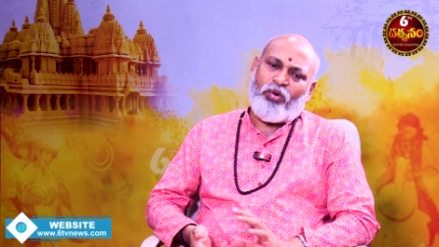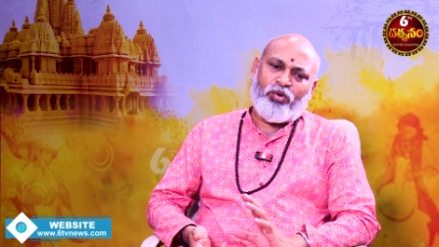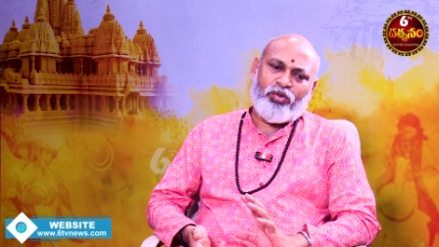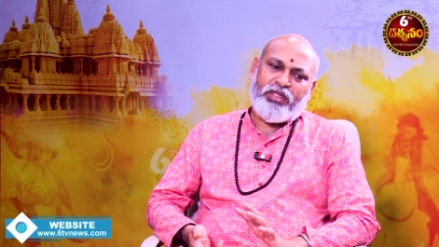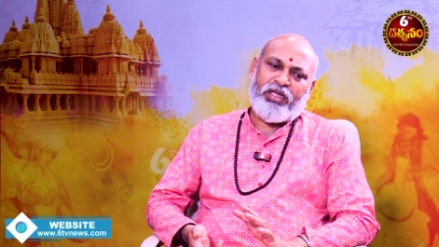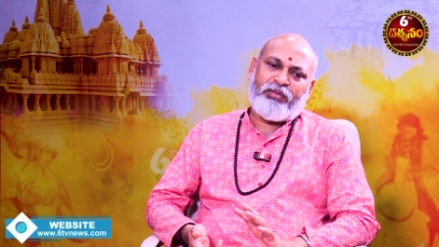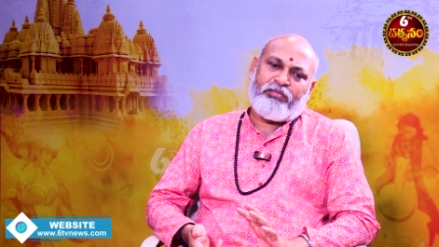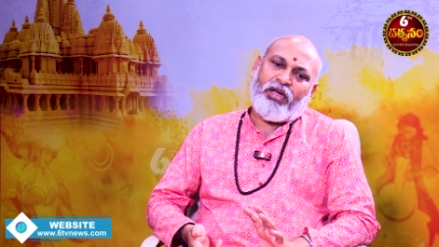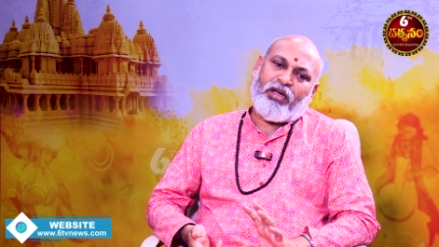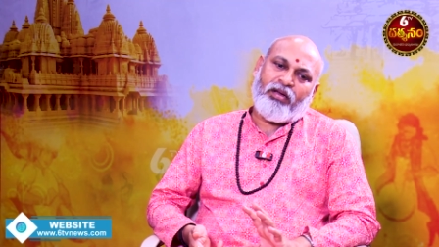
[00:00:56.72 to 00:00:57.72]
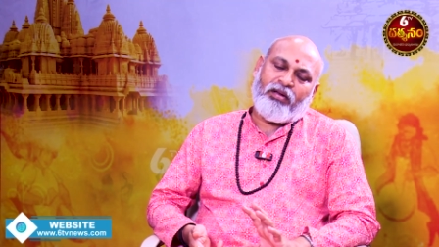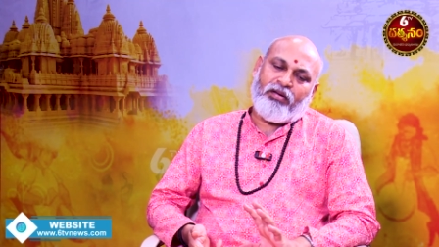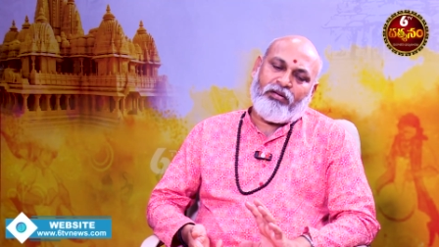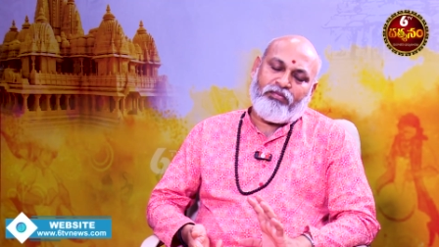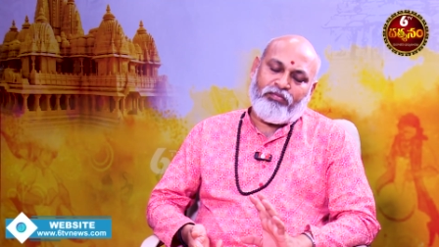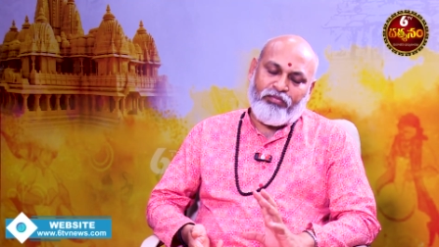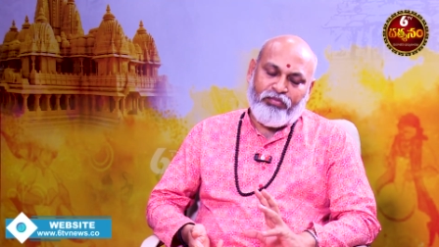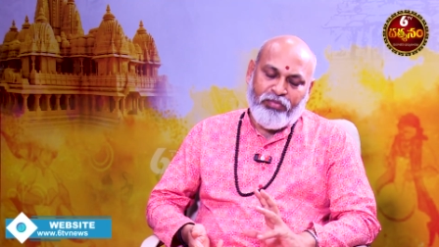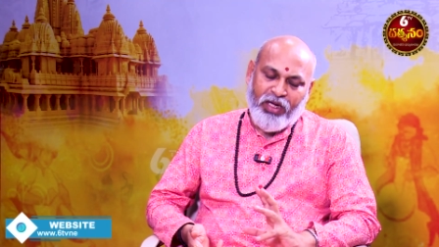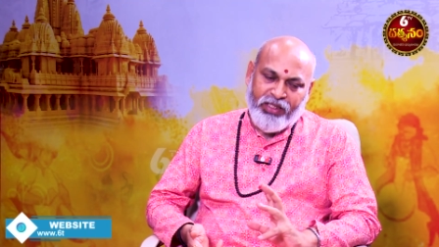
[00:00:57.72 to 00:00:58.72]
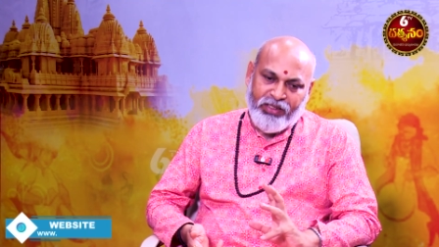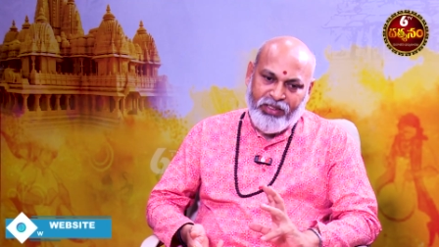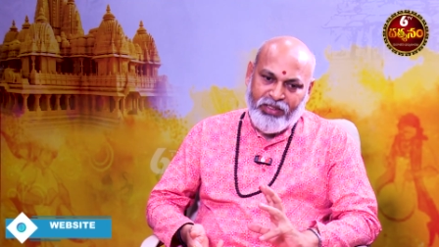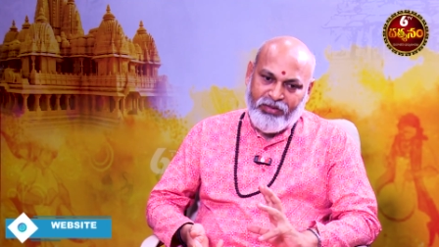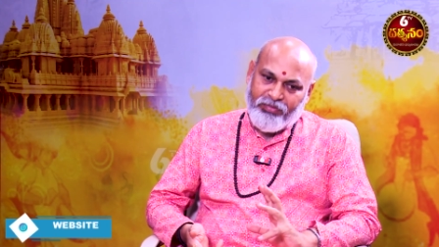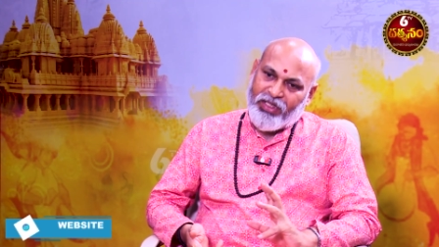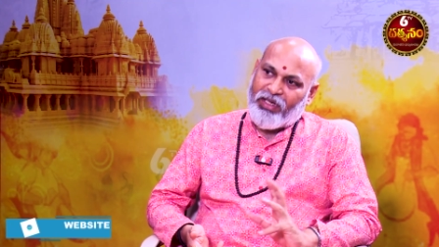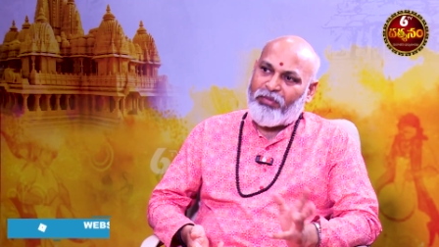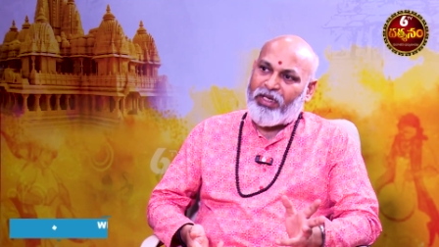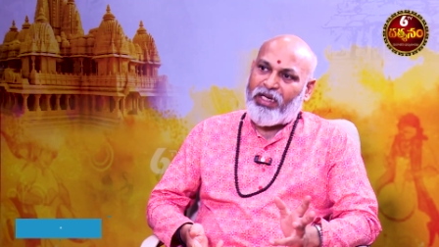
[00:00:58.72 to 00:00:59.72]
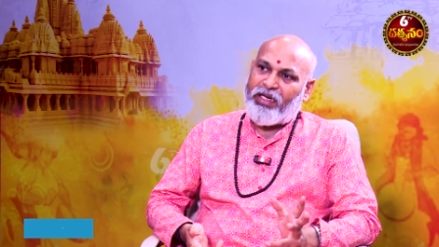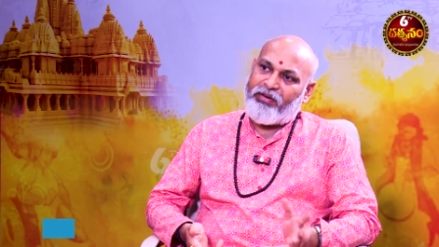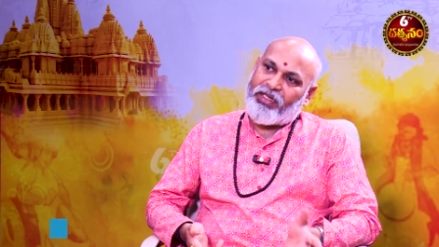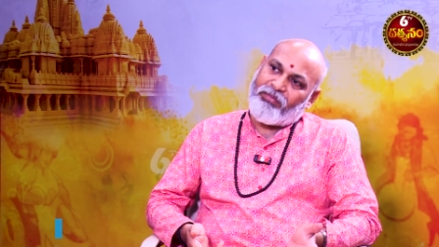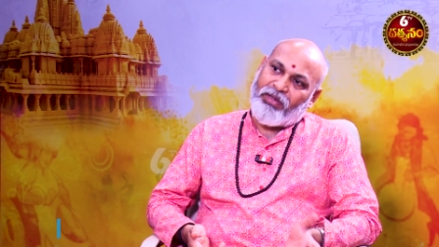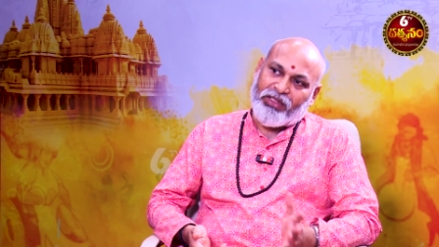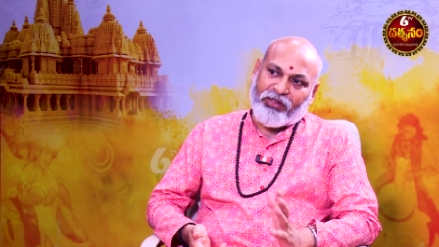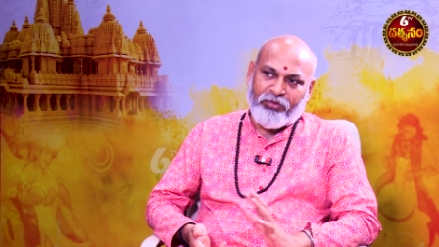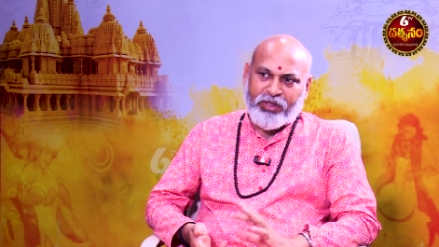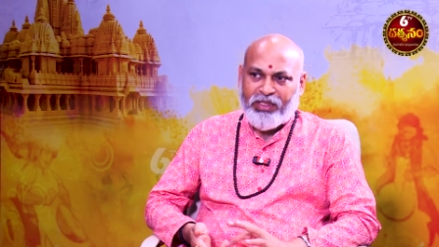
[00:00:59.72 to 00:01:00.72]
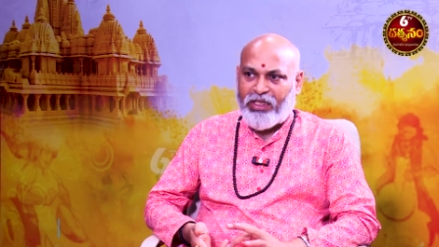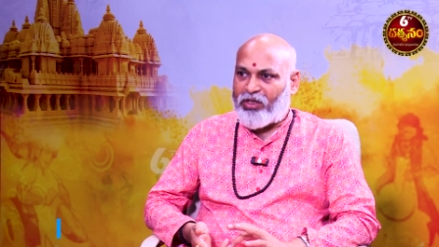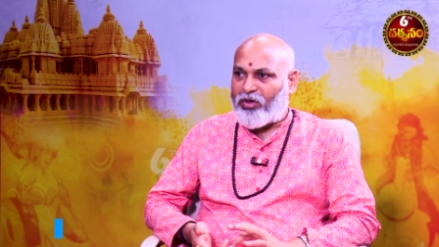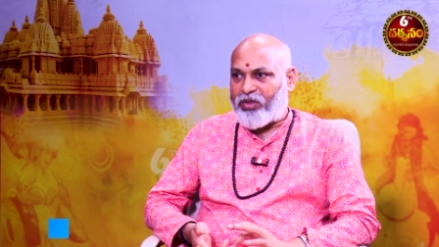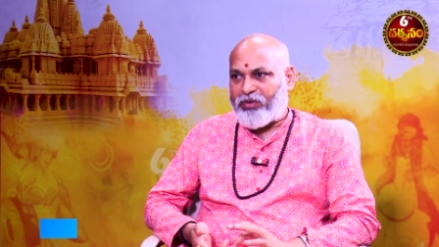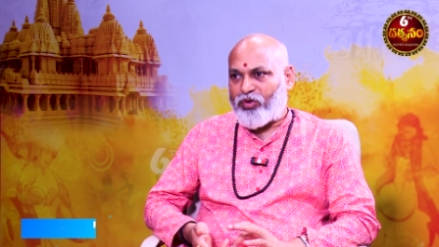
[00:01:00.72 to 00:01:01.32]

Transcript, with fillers: ఒక్కోసారి మా భార్యకి పెద్ద నమ్మకాలు ఏమంటే భర్త సింగిల్గా కూడా